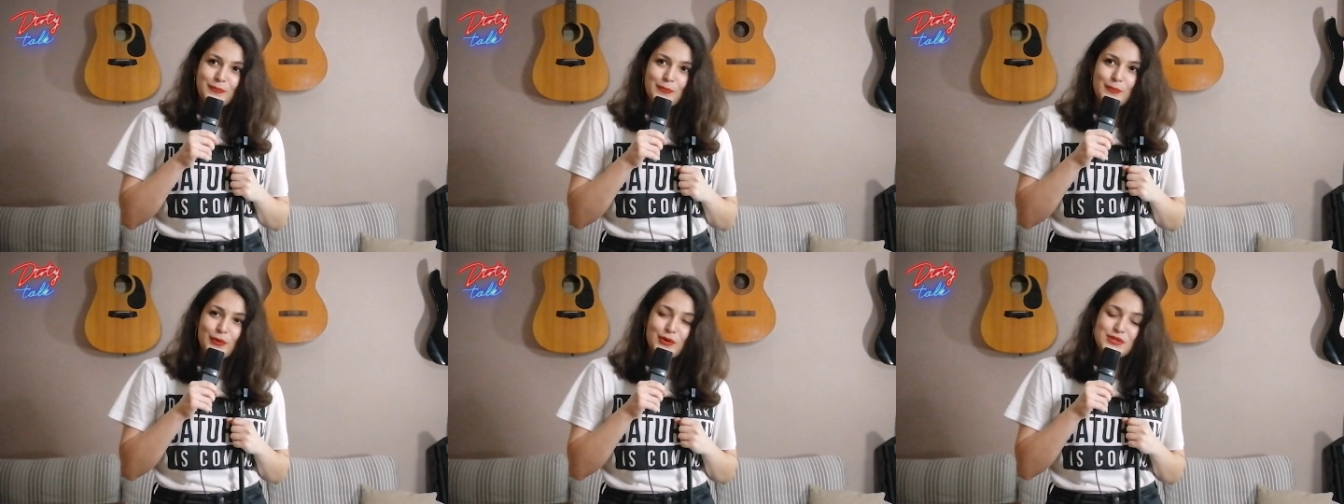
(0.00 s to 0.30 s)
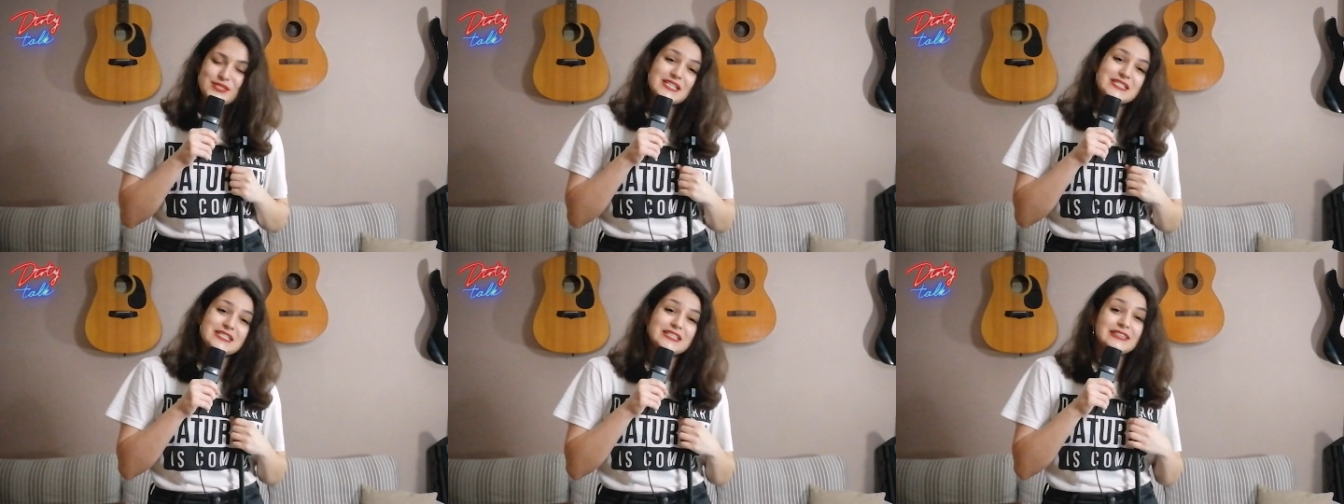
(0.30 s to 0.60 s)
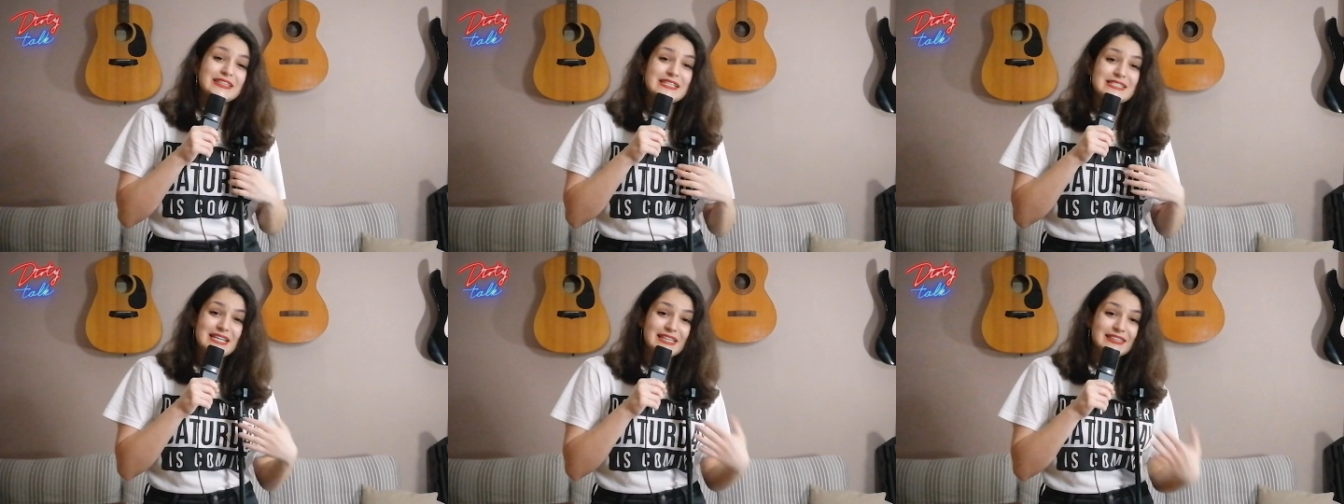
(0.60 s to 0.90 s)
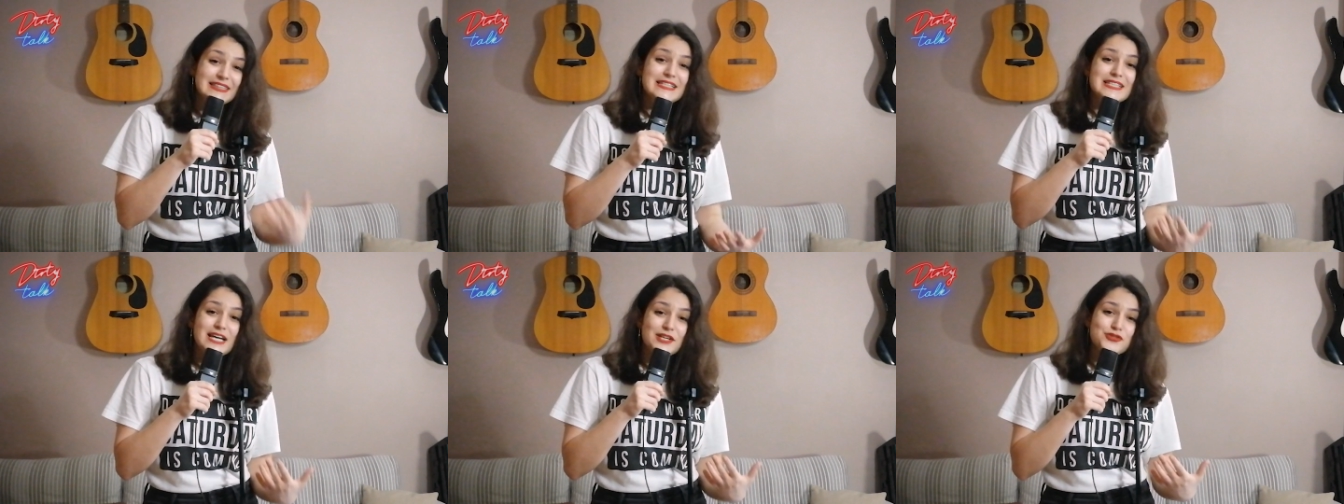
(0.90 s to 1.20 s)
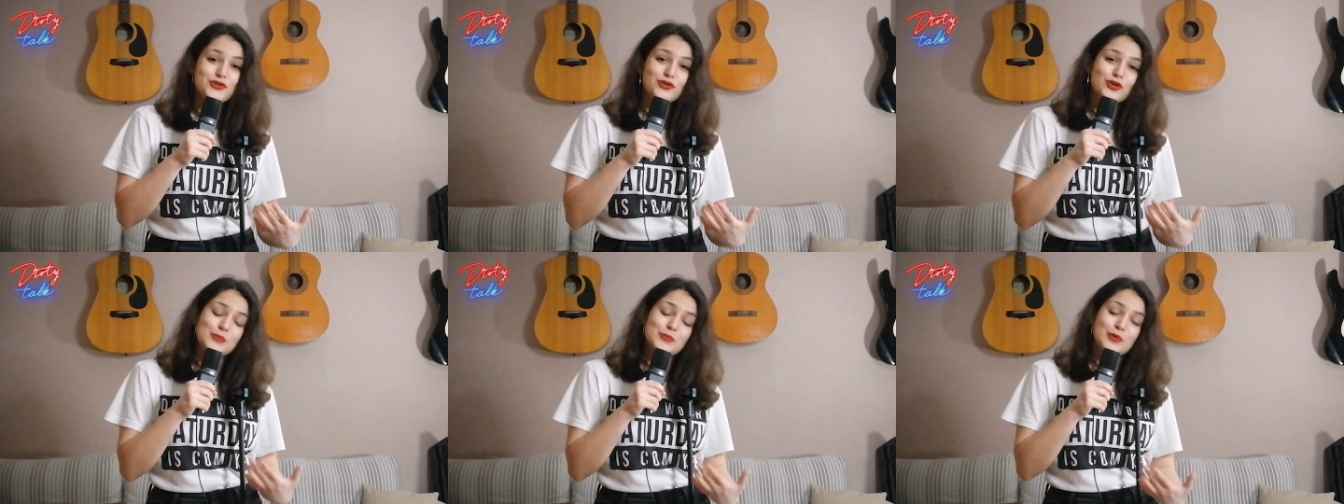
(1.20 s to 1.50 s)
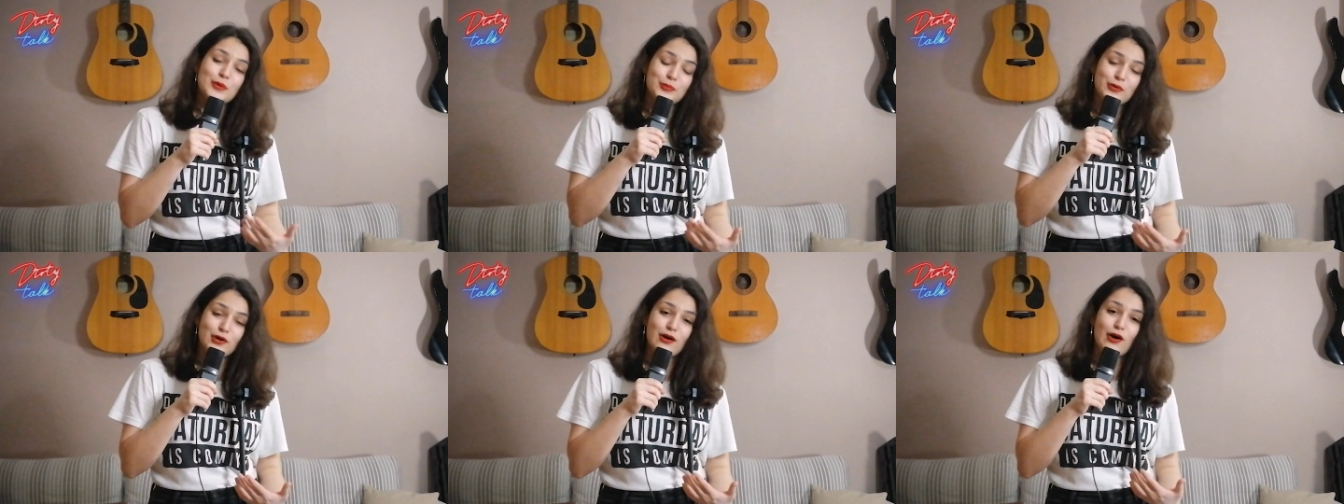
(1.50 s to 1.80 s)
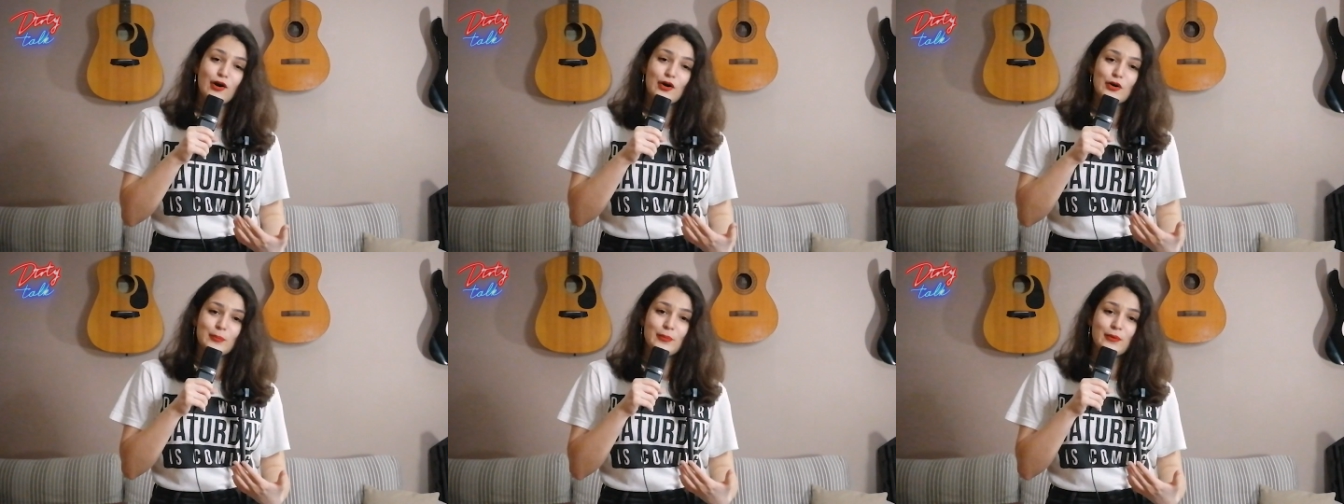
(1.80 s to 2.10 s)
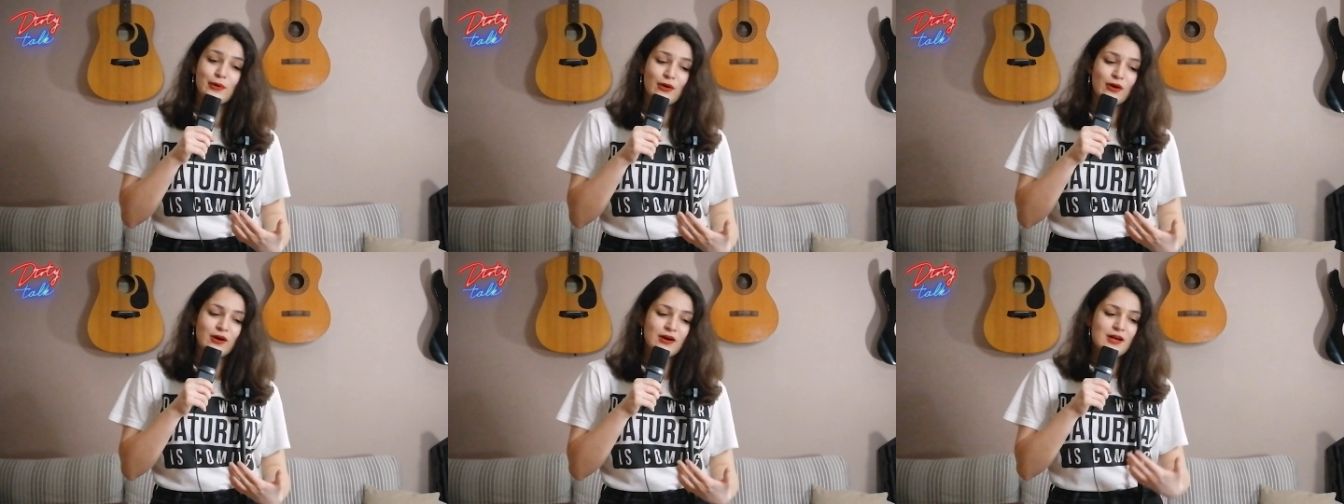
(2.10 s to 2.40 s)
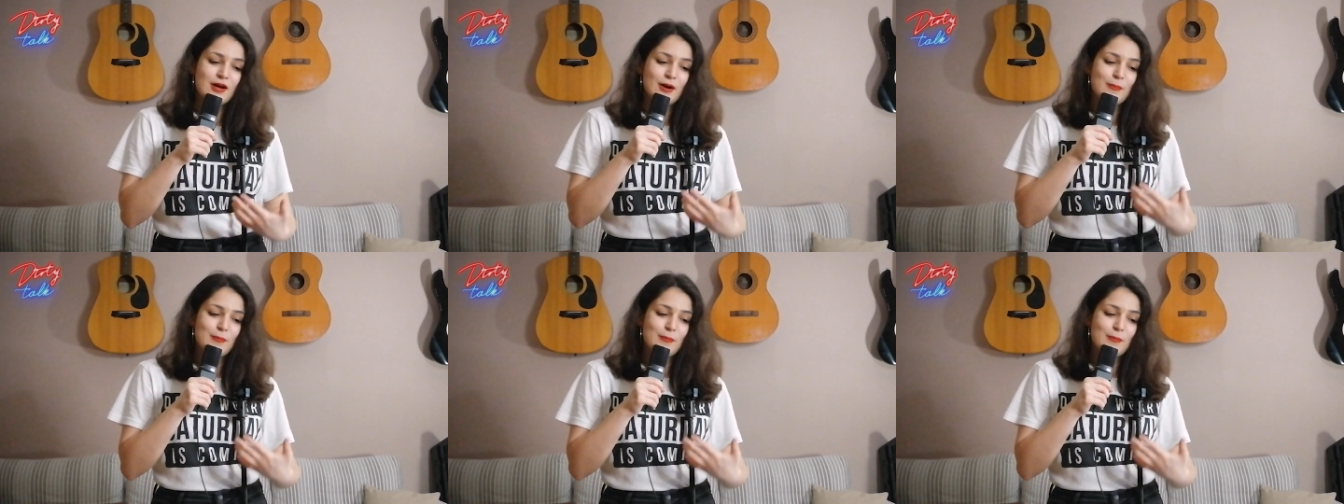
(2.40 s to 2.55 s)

possa sentirsi a disagio col proprio corpo,